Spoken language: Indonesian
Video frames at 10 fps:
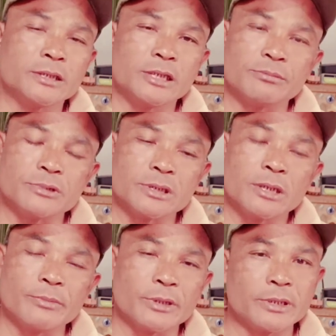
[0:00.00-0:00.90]
tim
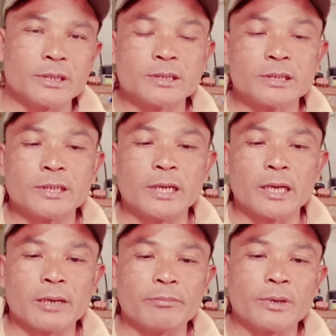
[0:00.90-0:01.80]
sini meeting ciri
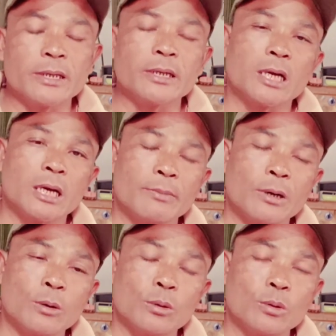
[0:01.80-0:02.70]
angin bani
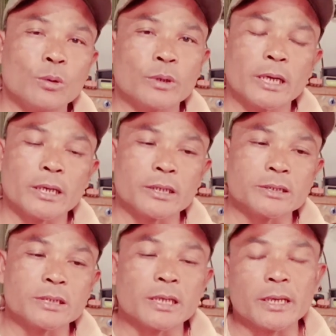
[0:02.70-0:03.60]
ramau ungnang
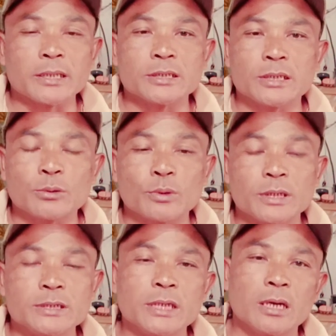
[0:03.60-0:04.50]
giza eksiden
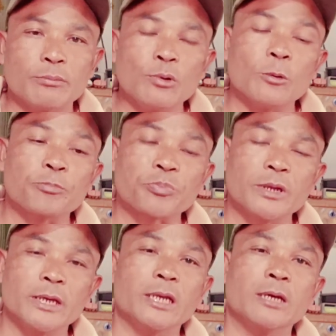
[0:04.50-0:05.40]
ungi sihamo
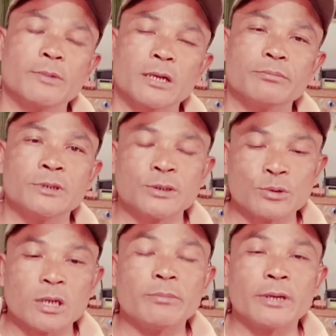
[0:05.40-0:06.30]
yani gamana bidi
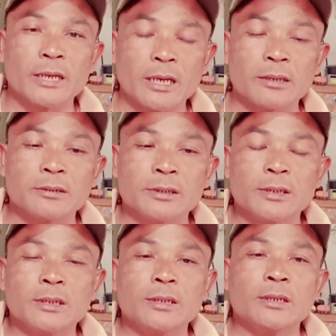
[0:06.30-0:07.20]
khura penga
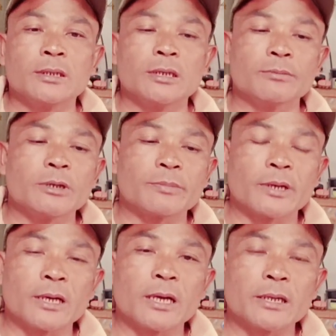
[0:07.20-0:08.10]
tem
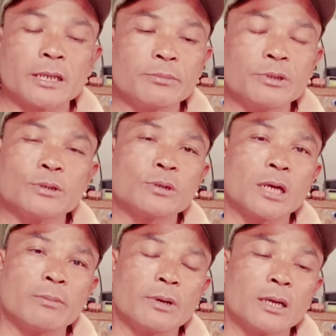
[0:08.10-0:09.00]
pera ane ya bidi
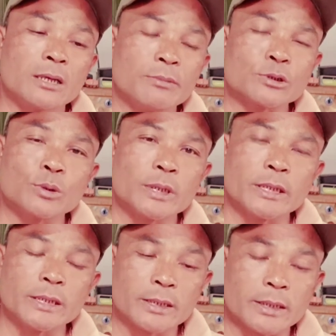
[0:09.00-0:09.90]
khura ba ane muksong
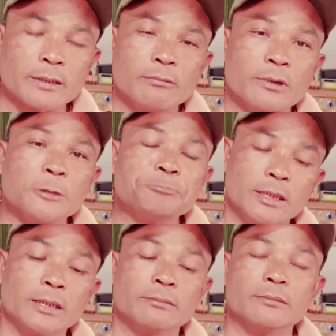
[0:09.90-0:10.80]
ane den dake huma
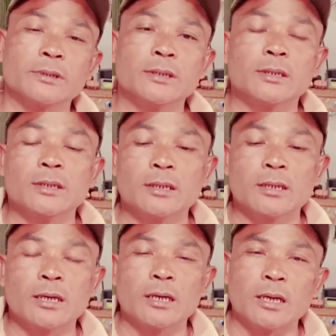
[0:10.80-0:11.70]
yan
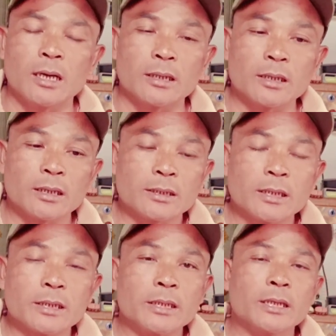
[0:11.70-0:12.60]
eh, antang
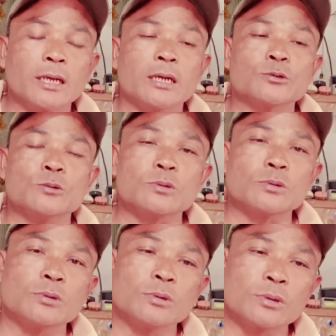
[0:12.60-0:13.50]
tani eh,
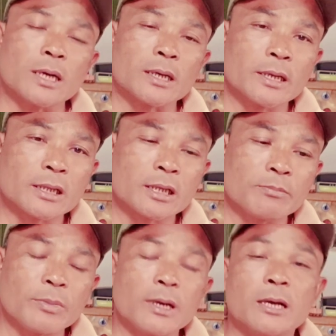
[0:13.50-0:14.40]
sungko kaket
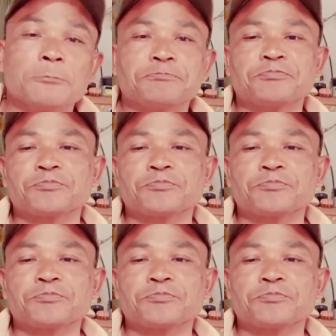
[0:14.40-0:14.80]
kepa